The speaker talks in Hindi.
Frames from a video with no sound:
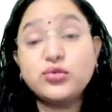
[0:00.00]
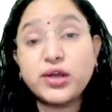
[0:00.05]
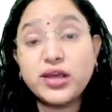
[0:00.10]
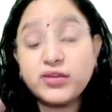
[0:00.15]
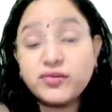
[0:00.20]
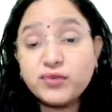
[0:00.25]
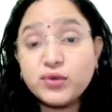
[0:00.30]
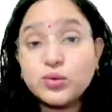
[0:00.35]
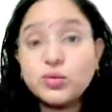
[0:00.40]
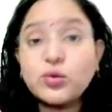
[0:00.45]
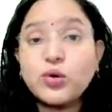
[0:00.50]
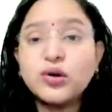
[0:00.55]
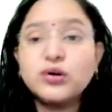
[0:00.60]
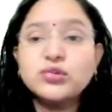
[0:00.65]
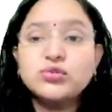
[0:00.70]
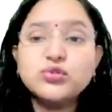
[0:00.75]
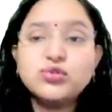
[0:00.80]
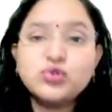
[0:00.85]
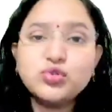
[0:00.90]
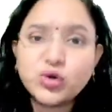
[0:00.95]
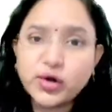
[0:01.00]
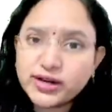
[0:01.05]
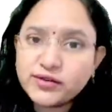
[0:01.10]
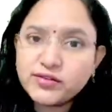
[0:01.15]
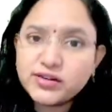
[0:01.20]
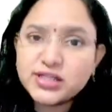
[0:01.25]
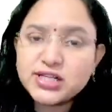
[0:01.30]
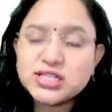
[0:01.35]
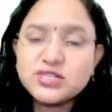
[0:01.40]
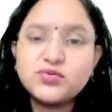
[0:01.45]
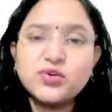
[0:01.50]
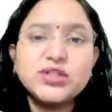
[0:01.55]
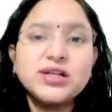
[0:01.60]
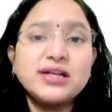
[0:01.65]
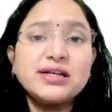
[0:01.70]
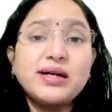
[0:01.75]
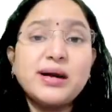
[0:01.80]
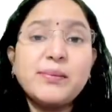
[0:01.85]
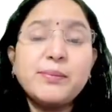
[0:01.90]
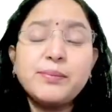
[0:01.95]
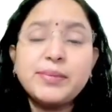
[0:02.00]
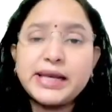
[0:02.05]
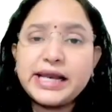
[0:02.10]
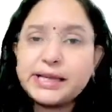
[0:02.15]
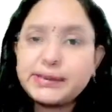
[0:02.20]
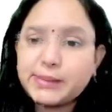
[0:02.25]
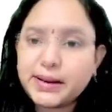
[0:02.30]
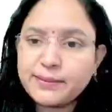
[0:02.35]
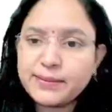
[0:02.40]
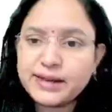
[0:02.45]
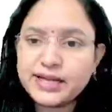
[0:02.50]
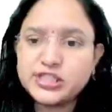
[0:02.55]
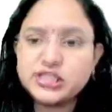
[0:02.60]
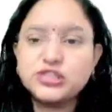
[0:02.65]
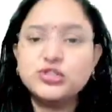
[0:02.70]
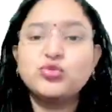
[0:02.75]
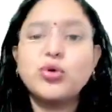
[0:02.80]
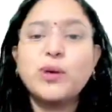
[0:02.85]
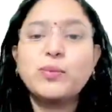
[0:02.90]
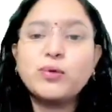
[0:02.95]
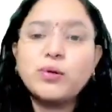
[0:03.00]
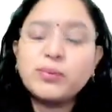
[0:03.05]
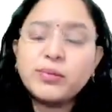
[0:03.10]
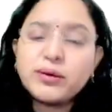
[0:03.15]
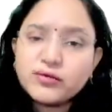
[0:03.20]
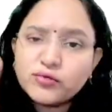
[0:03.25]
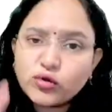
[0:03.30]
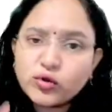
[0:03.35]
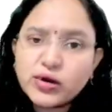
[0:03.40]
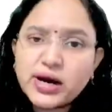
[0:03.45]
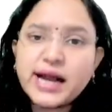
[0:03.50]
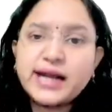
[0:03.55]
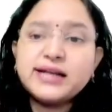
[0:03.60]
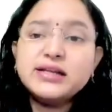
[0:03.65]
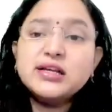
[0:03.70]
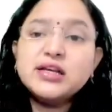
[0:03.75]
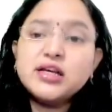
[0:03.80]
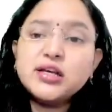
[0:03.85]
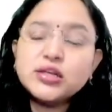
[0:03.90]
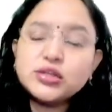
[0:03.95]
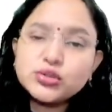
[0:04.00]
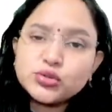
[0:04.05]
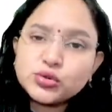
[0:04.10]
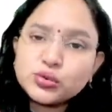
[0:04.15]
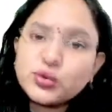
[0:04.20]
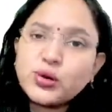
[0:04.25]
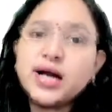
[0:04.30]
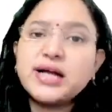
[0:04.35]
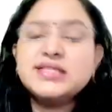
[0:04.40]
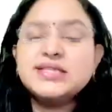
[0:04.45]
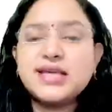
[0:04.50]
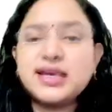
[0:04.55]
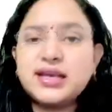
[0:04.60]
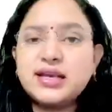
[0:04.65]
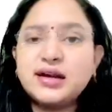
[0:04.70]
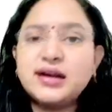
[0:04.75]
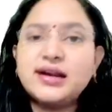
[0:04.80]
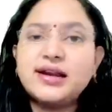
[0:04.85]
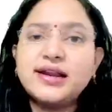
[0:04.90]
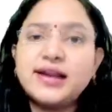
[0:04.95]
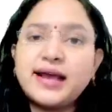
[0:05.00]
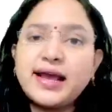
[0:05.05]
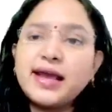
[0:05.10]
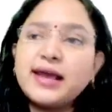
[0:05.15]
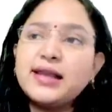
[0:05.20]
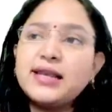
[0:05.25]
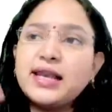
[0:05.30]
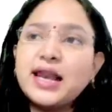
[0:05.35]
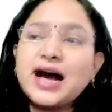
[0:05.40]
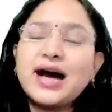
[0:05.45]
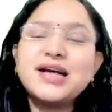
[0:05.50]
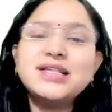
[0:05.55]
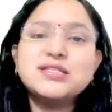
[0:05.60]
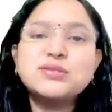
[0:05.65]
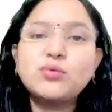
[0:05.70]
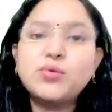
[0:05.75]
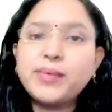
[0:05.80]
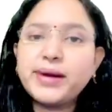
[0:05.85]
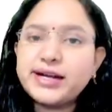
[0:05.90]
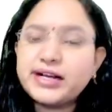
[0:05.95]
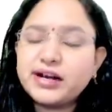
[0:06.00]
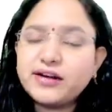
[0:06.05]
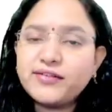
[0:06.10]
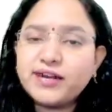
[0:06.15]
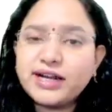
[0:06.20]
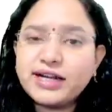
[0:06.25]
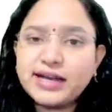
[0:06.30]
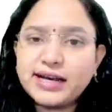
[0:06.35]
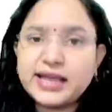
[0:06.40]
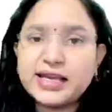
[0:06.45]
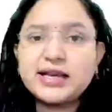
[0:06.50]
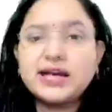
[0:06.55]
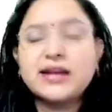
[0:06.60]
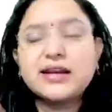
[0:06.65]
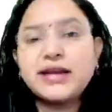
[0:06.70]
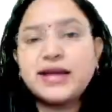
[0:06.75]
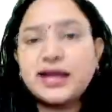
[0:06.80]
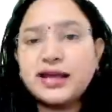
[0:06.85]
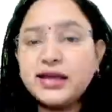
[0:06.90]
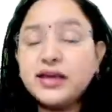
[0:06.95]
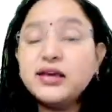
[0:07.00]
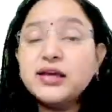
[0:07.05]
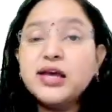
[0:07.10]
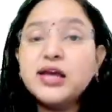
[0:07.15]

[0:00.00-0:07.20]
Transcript: तो इफ़ यू वॉन्ट टू ज्वाइन विद अस फॉर द कम्प्लीट प्रेपरेशन तो आपको बिफोर हैंड शुरुआत से ही कर लेना है लास्ट मोमेंट का वेट नहीं करना है